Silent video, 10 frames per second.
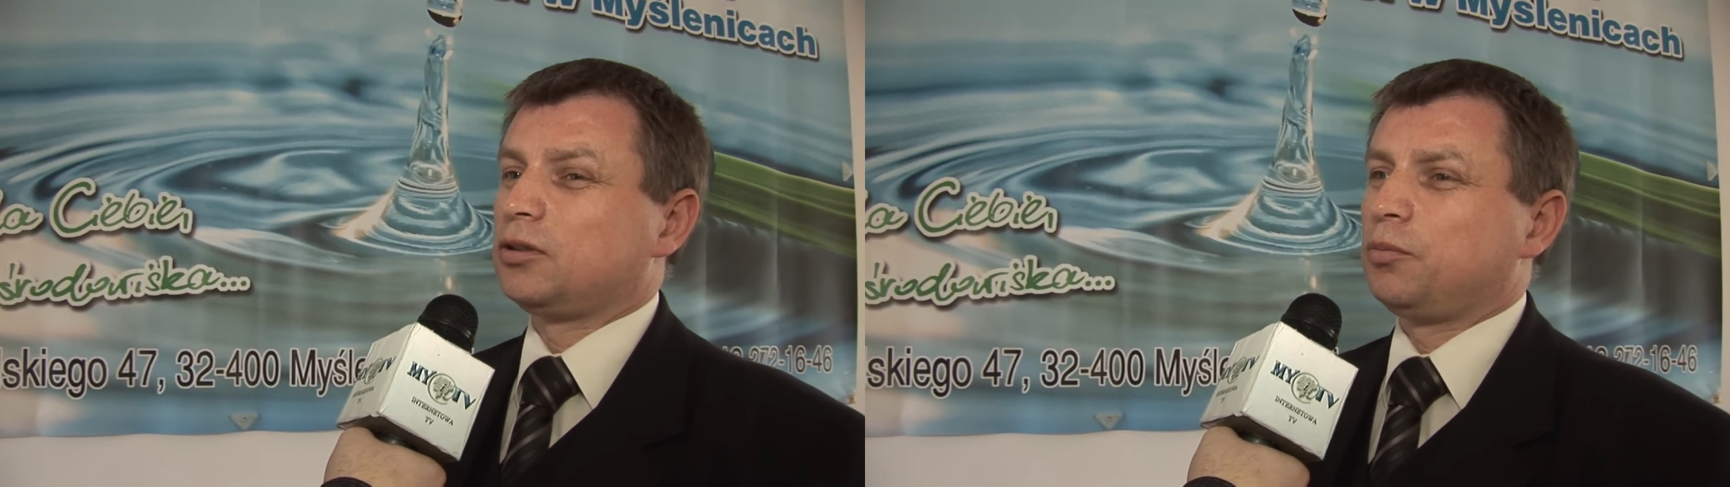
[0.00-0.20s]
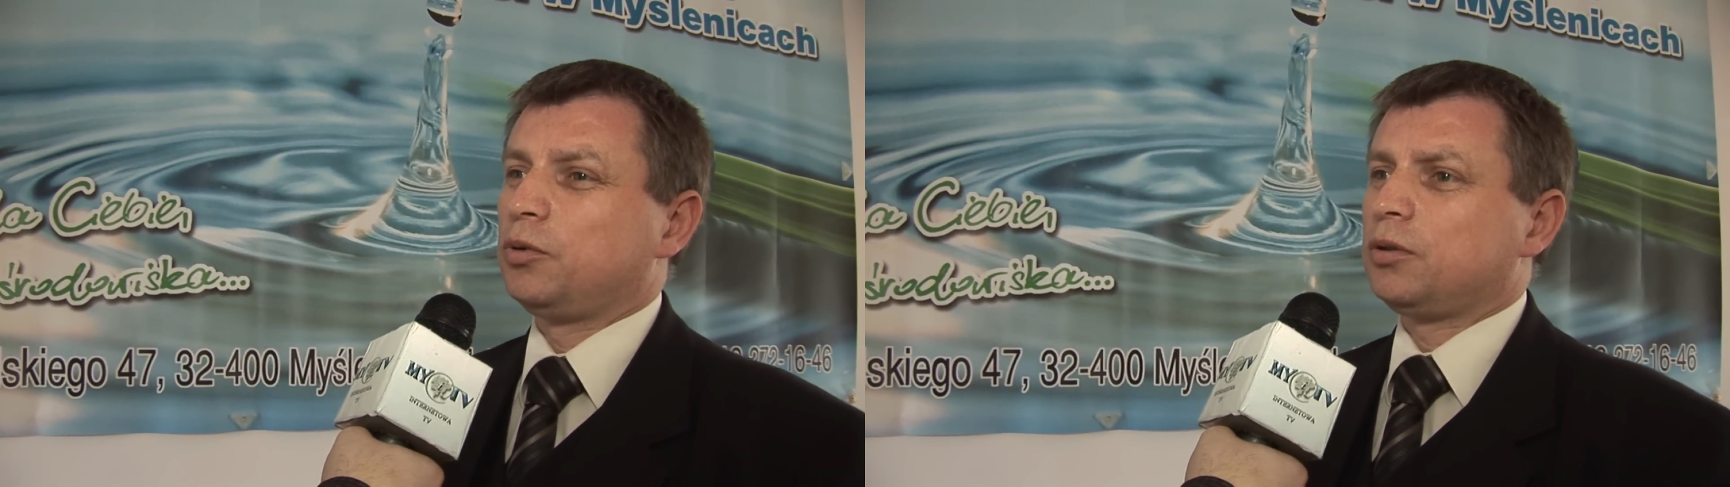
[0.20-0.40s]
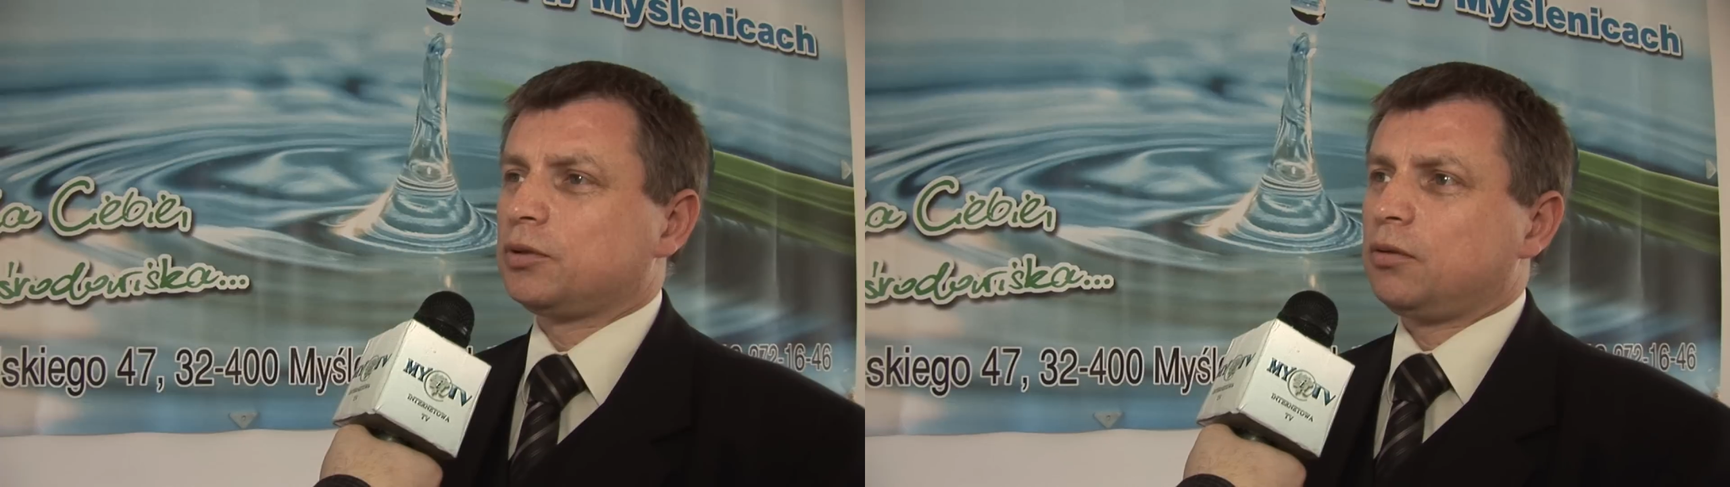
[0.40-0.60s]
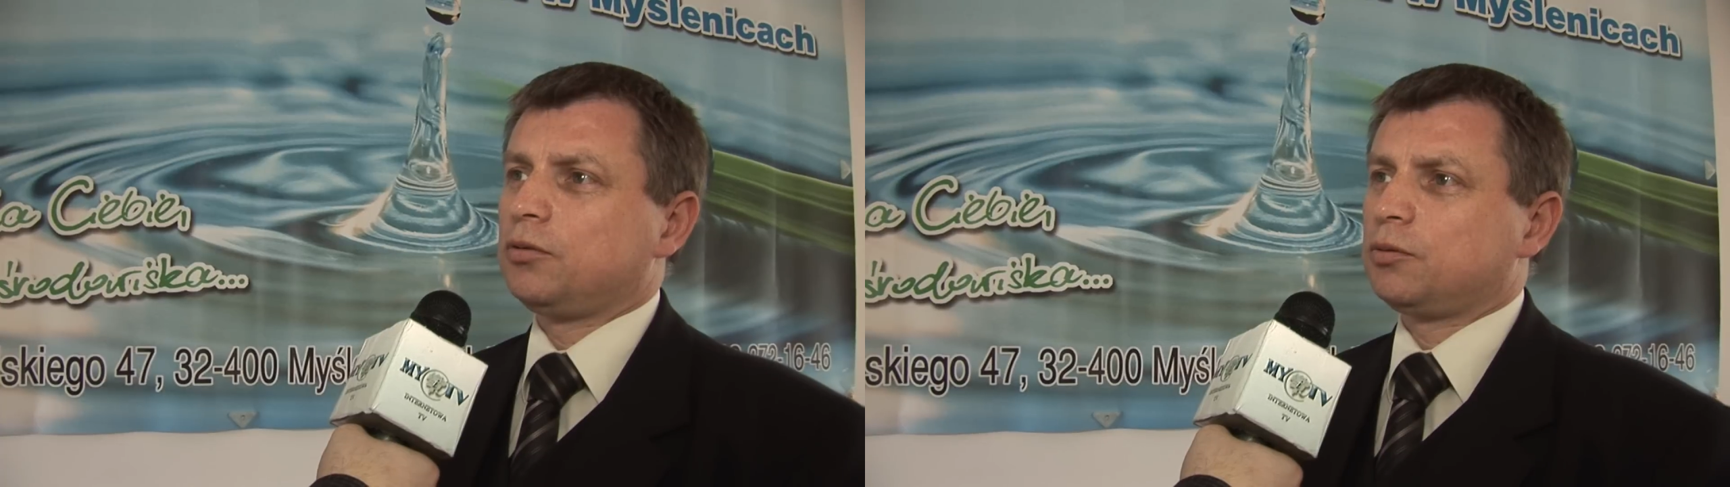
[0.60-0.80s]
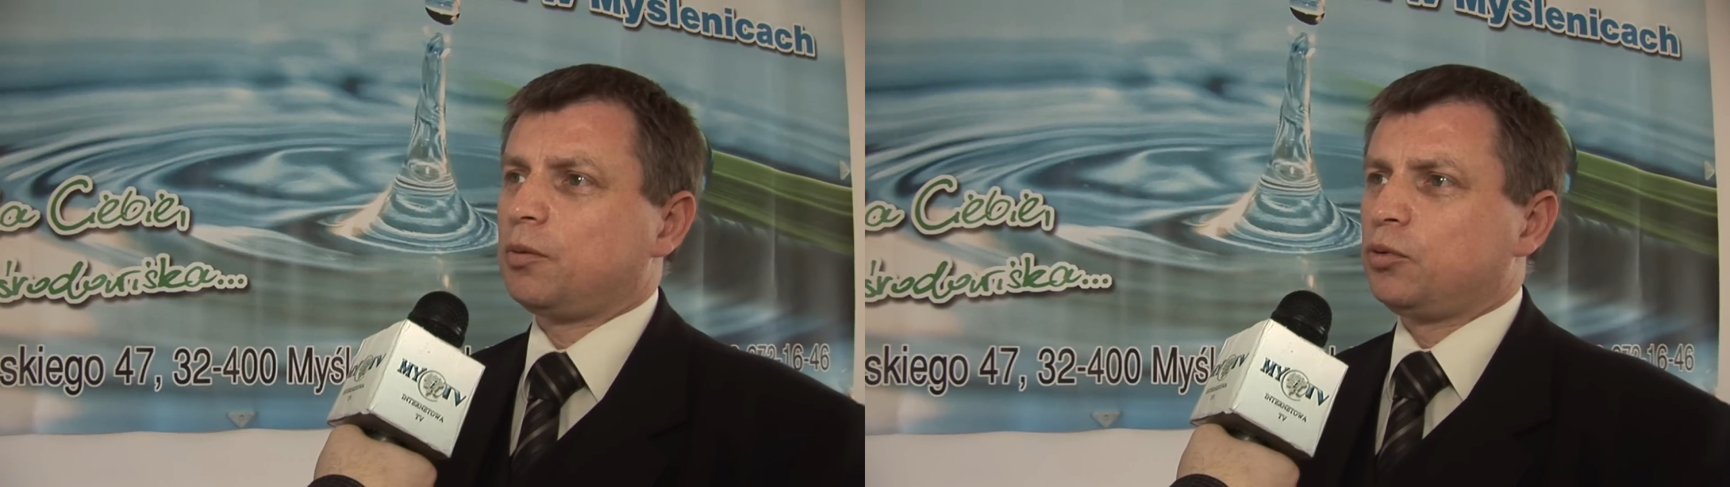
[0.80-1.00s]
zdobyły tą
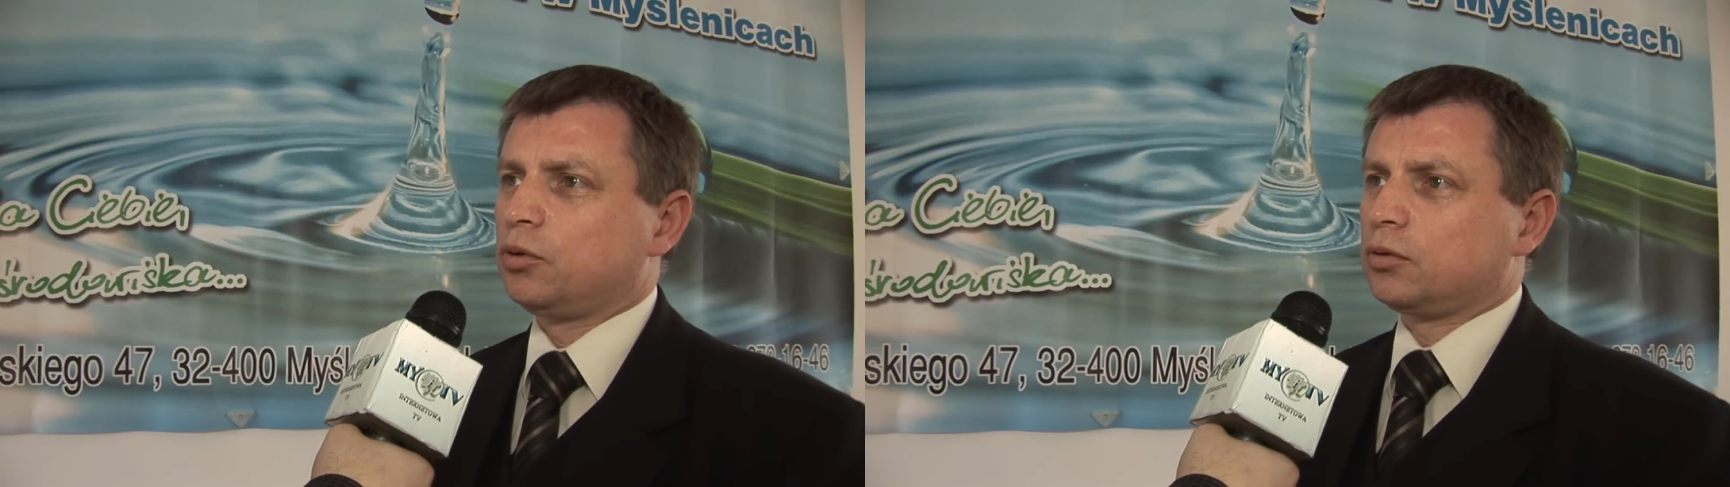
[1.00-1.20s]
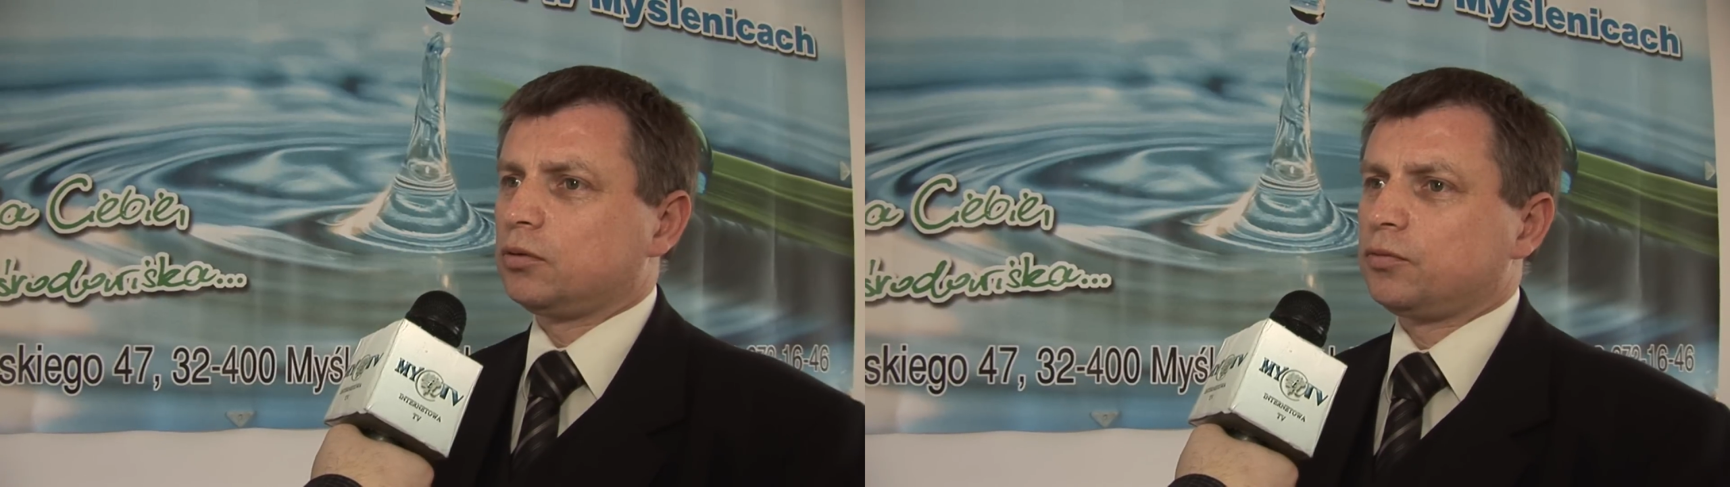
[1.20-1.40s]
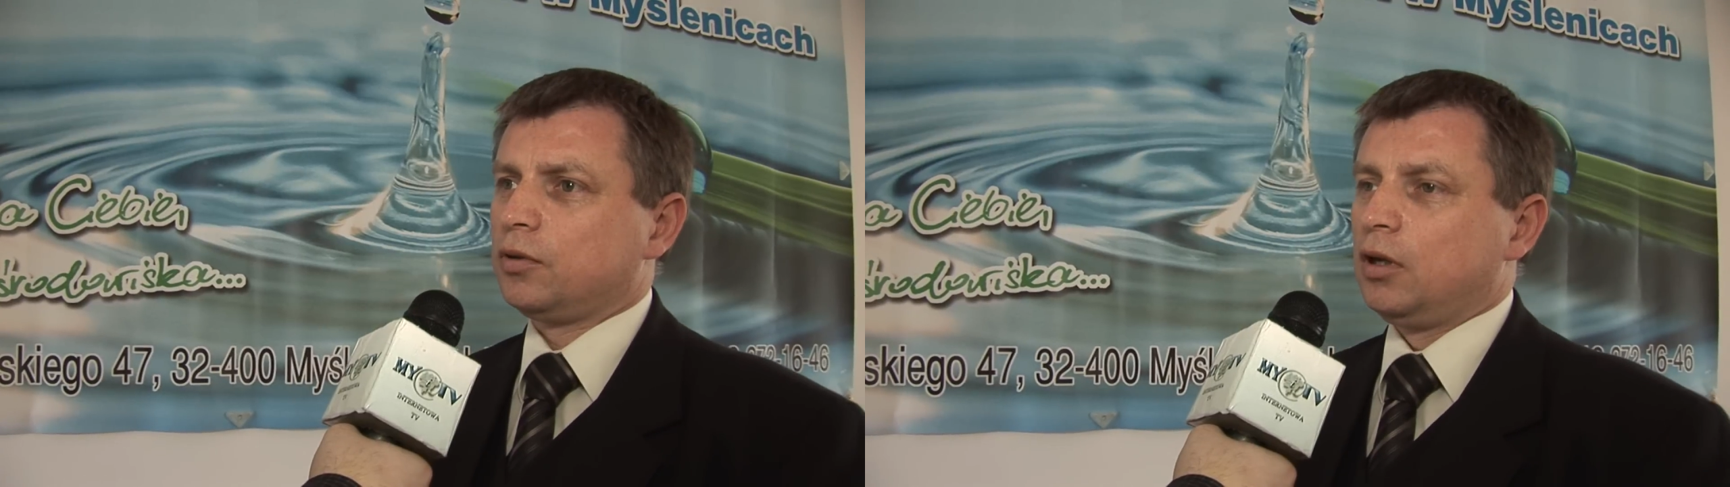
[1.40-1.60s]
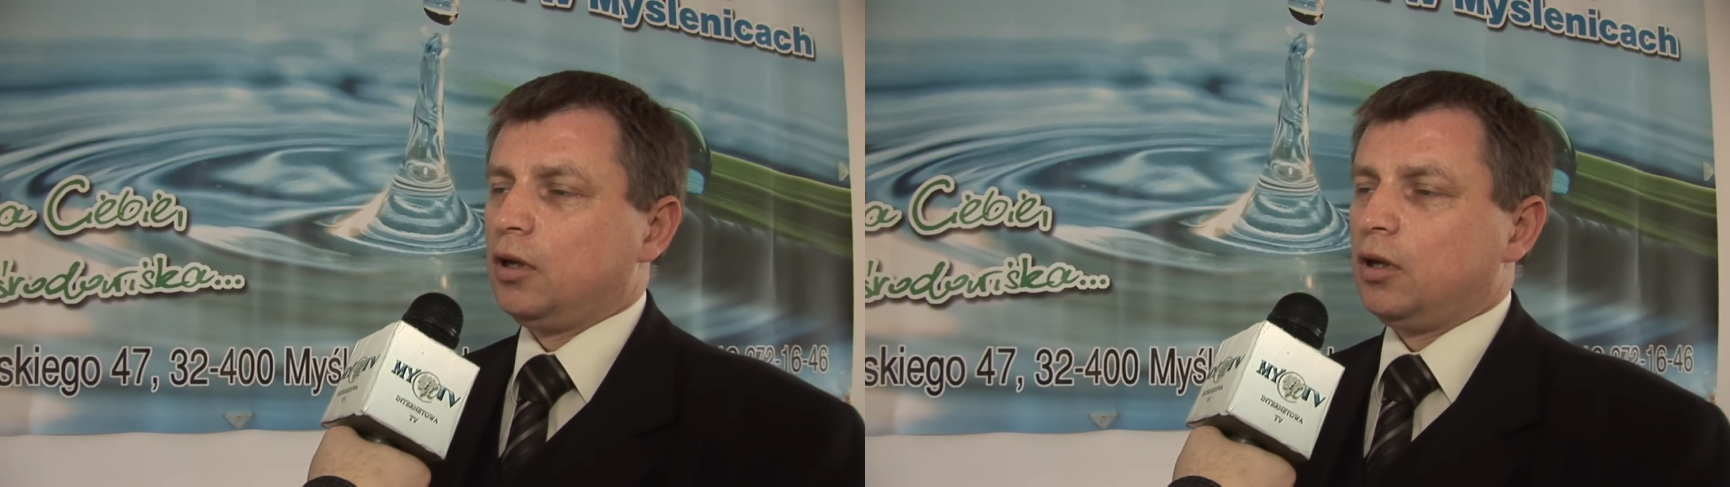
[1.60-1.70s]
samą liczbę punktów,